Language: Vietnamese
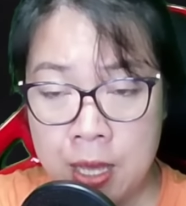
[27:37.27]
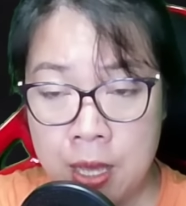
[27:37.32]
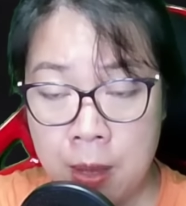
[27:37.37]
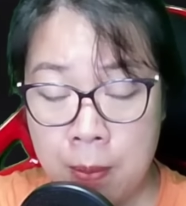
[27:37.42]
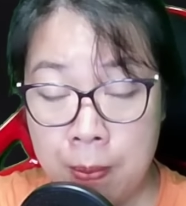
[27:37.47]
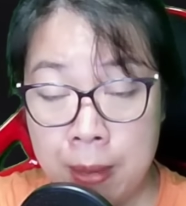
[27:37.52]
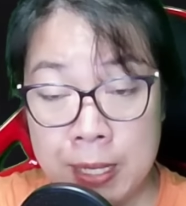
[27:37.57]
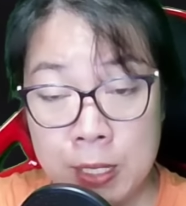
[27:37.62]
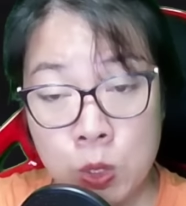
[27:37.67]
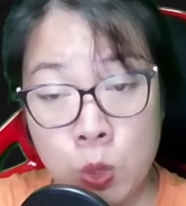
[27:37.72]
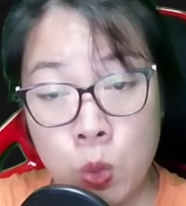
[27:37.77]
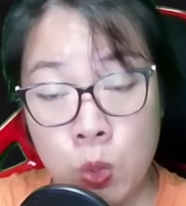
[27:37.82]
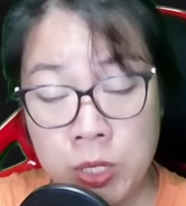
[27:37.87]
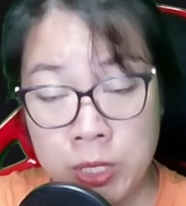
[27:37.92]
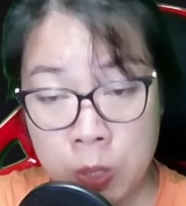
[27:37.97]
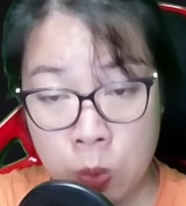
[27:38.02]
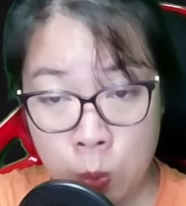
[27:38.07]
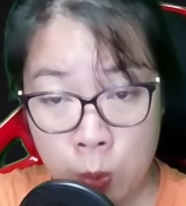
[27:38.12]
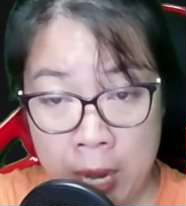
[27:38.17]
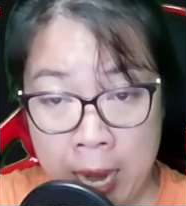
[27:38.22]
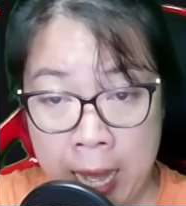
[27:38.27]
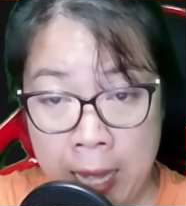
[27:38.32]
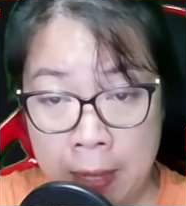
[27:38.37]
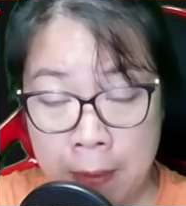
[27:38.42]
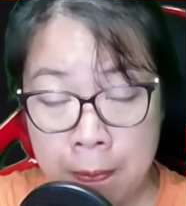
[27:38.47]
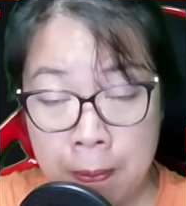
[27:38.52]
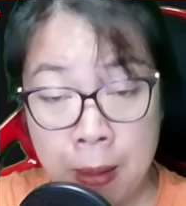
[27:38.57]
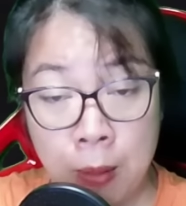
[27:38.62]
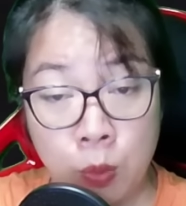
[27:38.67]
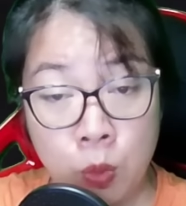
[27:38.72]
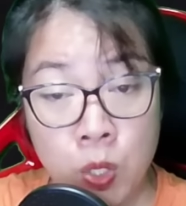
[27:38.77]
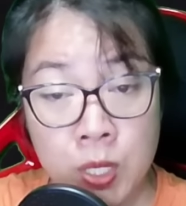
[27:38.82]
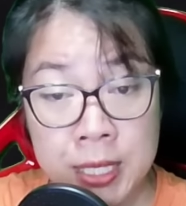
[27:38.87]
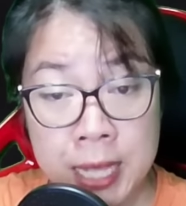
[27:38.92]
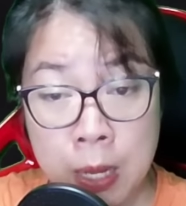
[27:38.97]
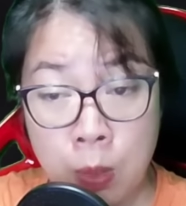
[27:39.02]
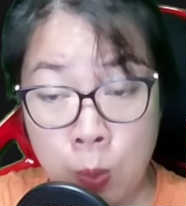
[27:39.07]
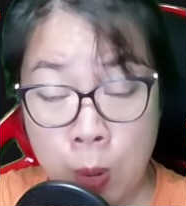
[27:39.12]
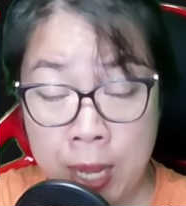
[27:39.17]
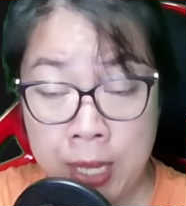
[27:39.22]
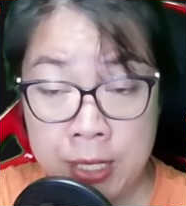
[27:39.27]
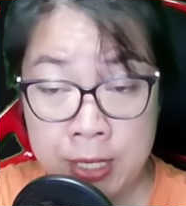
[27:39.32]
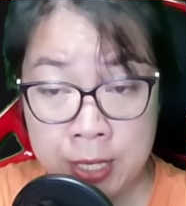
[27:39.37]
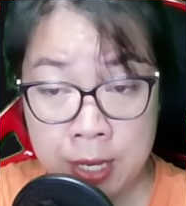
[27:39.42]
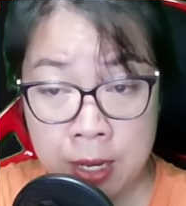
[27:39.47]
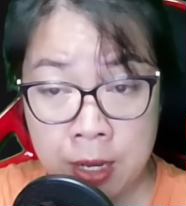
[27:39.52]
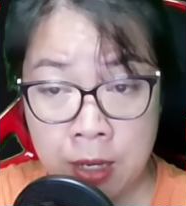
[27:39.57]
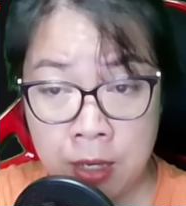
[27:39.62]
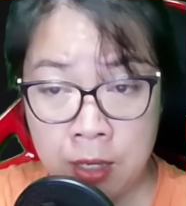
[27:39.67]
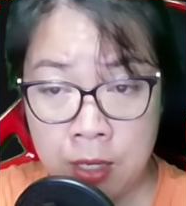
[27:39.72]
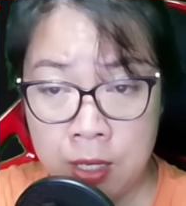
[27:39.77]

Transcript: Bà dụ dịu lại, bảo tôi ra ngoài chờ.